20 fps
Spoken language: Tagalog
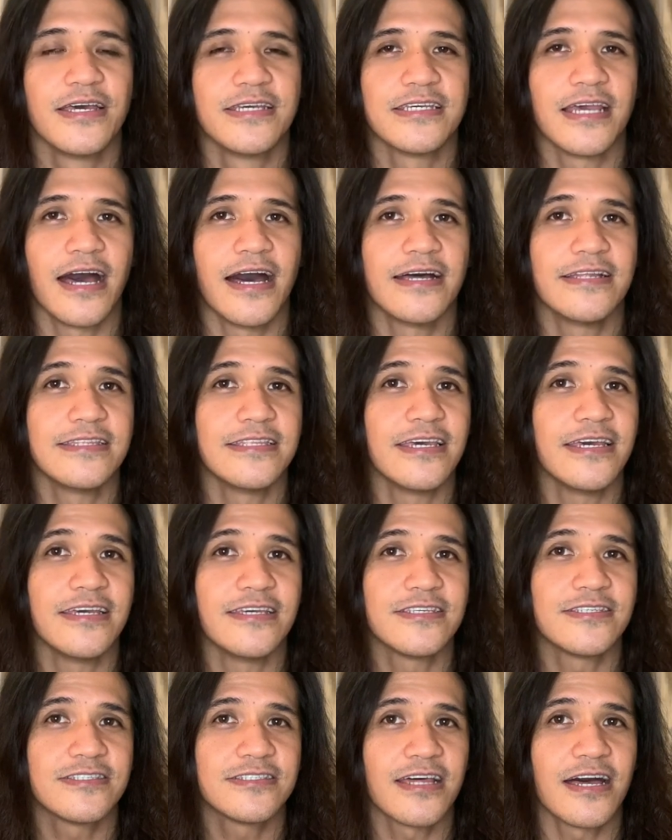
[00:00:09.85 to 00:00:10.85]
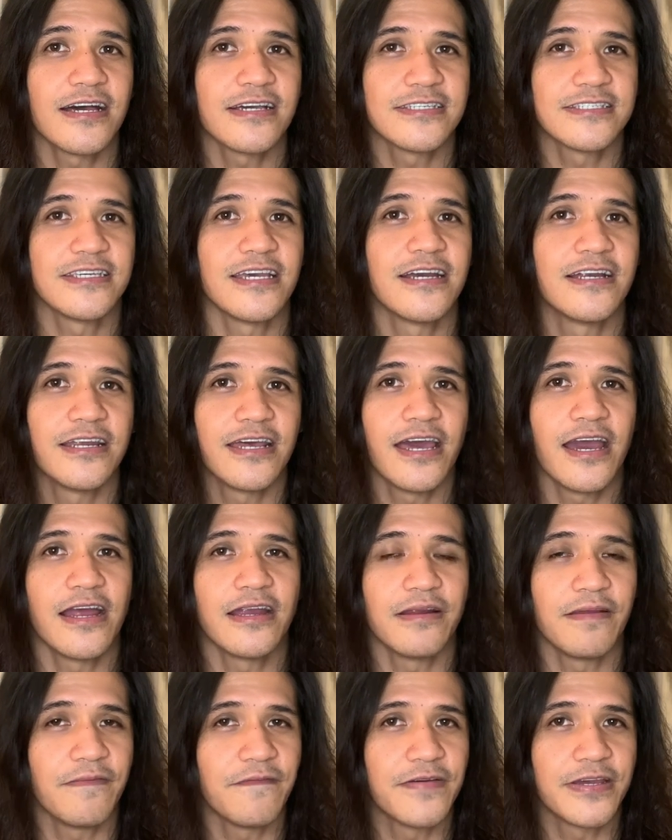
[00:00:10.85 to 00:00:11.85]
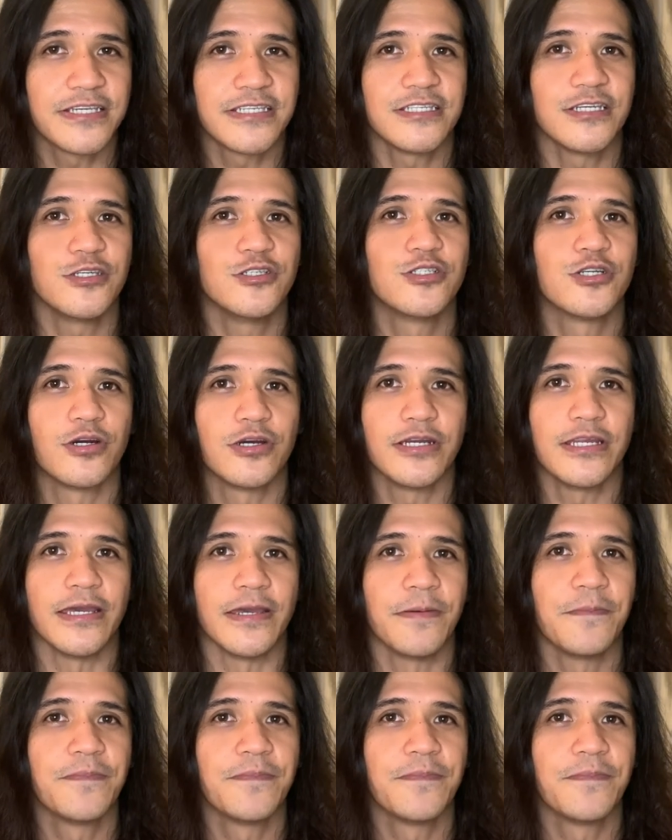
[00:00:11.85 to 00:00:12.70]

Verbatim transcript: sa ating stock series or investing journey.